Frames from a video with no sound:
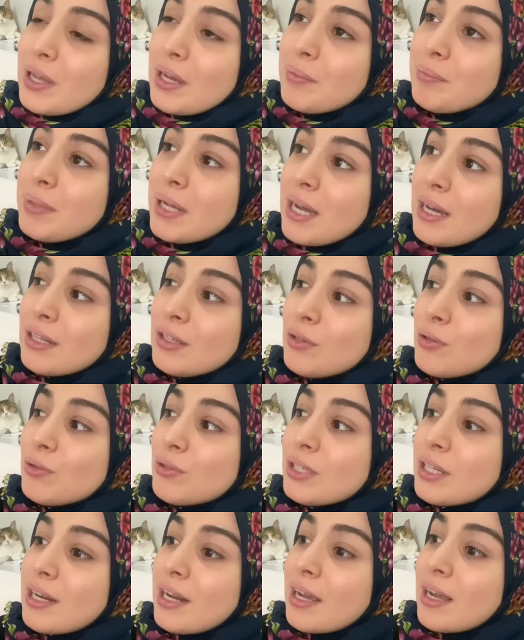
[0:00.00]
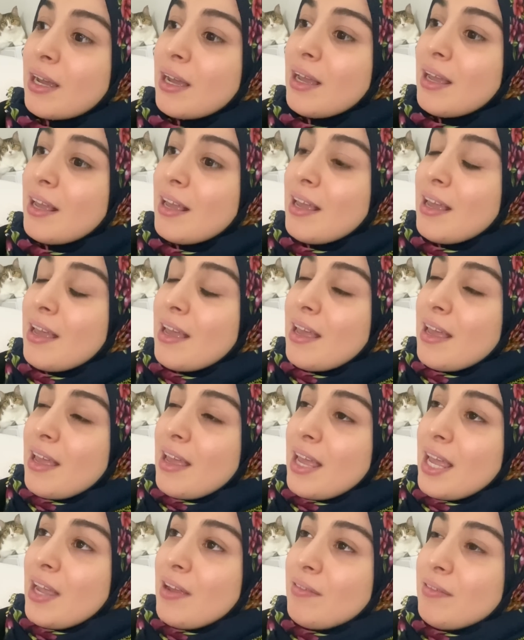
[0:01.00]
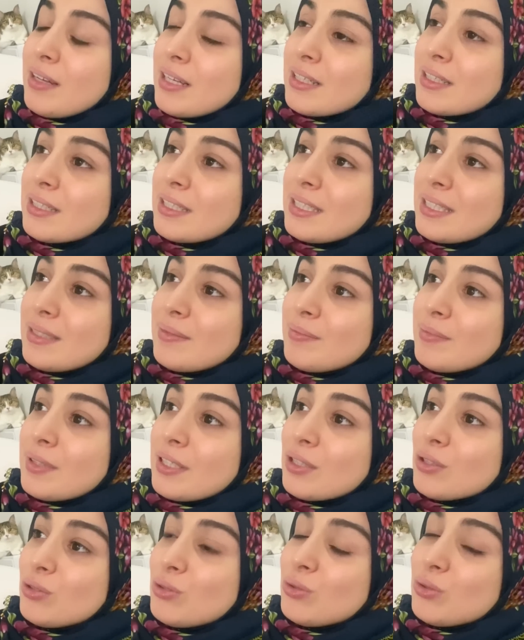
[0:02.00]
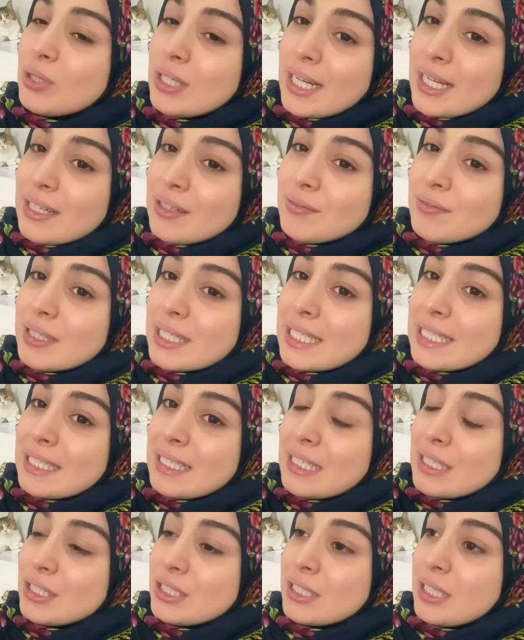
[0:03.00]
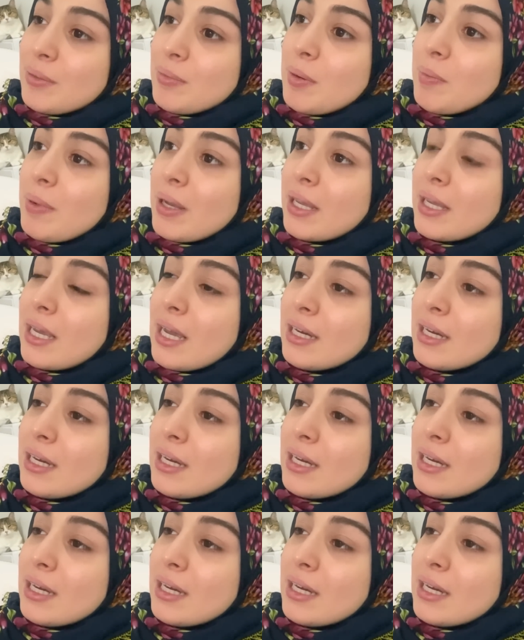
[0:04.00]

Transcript: Hani bir anne olarak evlatlarımla sürekli vakit geçirememek.